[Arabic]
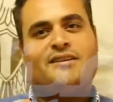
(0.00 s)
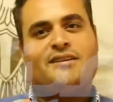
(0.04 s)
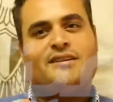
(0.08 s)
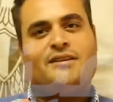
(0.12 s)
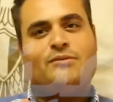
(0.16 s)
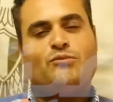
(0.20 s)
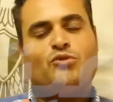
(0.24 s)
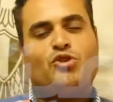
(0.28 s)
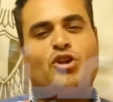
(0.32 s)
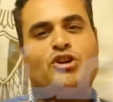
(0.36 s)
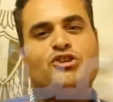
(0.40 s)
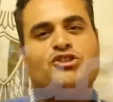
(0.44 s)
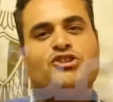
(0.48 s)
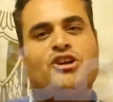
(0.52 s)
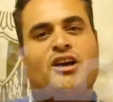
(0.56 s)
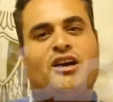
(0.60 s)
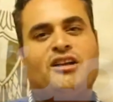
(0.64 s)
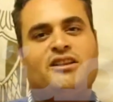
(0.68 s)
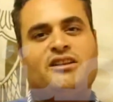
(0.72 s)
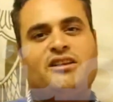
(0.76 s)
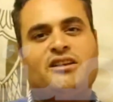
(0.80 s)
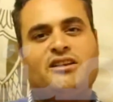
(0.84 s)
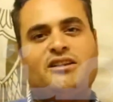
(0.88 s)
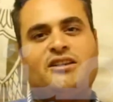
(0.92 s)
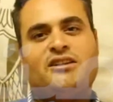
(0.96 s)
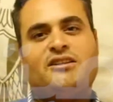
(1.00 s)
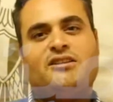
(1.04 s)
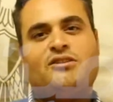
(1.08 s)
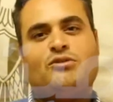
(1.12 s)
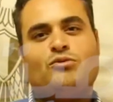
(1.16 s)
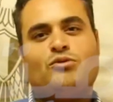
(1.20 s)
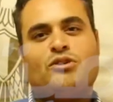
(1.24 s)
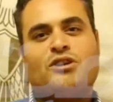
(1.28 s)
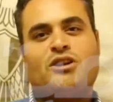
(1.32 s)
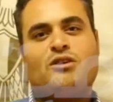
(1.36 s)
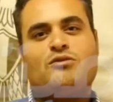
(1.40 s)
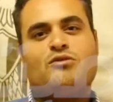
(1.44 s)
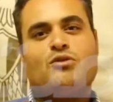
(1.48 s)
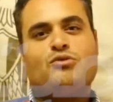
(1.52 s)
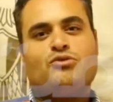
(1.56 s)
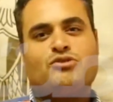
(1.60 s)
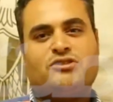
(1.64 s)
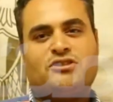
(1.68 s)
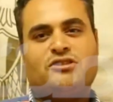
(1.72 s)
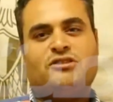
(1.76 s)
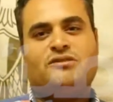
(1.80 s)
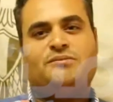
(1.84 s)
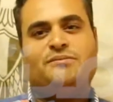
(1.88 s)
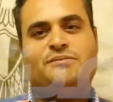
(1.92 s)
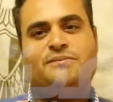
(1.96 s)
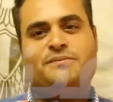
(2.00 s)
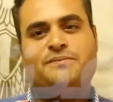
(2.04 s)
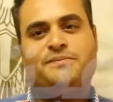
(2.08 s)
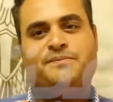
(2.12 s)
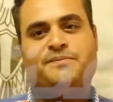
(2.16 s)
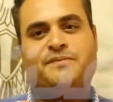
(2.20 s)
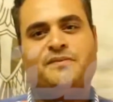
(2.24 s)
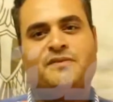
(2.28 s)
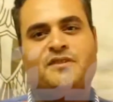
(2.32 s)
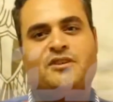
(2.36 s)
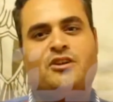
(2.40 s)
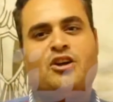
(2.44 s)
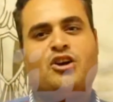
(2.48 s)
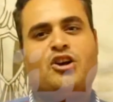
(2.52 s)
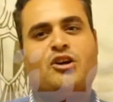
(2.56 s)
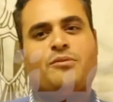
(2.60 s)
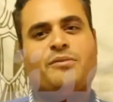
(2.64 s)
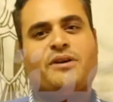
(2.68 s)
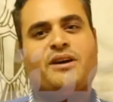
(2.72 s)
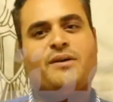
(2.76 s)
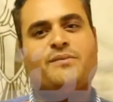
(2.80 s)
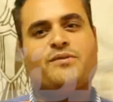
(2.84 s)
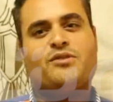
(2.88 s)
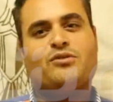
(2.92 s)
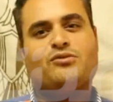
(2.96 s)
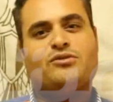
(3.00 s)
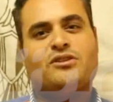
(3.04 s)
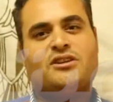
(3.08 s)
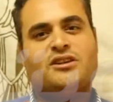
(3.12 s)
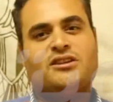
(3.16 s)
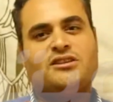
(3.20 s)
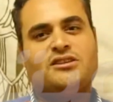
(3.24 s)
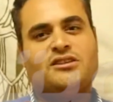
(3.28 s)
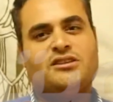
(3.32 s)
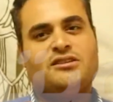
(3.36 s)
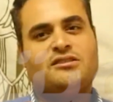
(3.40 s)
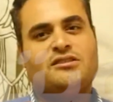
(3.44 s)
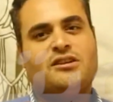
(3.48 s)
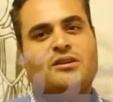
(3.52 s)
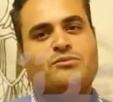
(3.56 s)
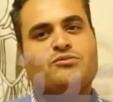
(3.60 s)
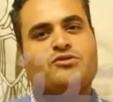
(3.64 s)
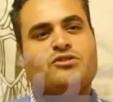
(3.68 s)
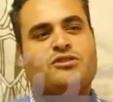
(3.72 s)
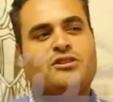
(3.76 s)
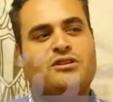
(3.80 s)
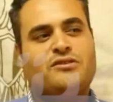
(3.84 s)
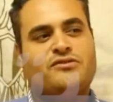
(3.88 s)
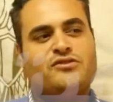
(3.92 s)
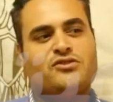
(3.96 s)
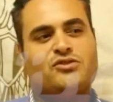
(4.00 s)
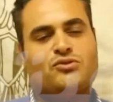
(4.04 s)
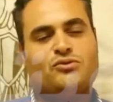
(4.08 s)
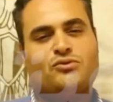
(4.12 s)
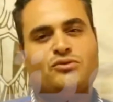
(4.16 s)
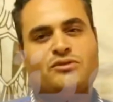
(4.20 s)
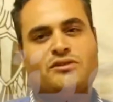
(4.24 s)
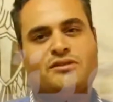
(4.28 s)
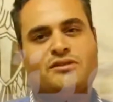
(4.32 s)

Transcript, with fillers: مرشح عن دائرة الوراق ووسيم رقم 35 رمز التلفزيون